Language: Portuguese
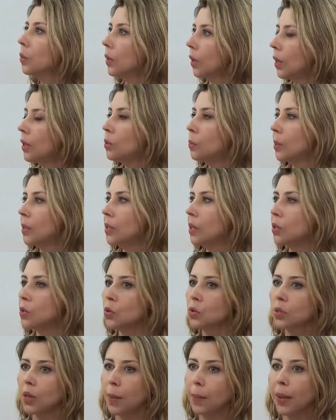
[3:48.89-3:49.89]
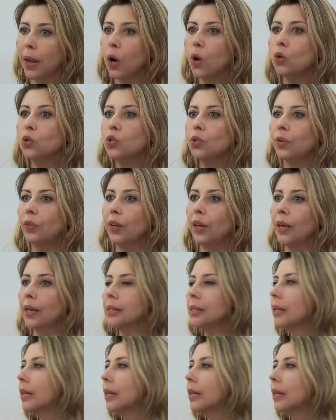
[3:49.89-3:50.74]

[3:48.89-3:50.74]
então eles precisam saber onde ficam as